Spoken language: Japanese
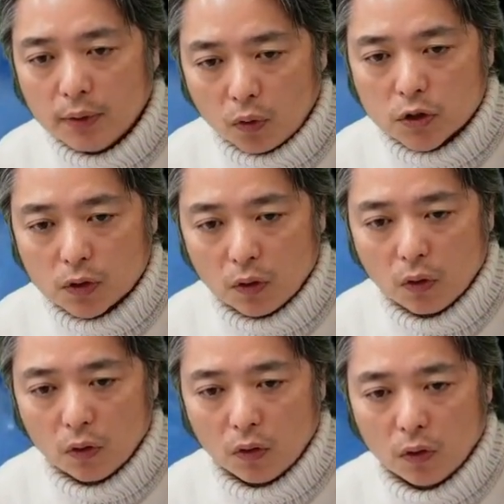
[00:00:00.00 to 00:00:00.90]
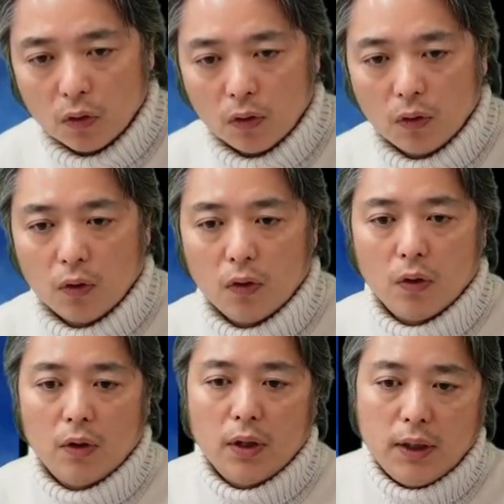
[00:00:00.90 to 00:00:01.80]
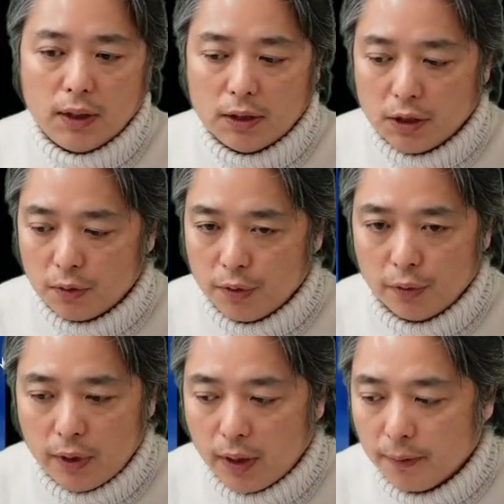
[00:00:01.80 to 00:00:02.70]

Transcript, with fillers: 半を残すと。いった治療によ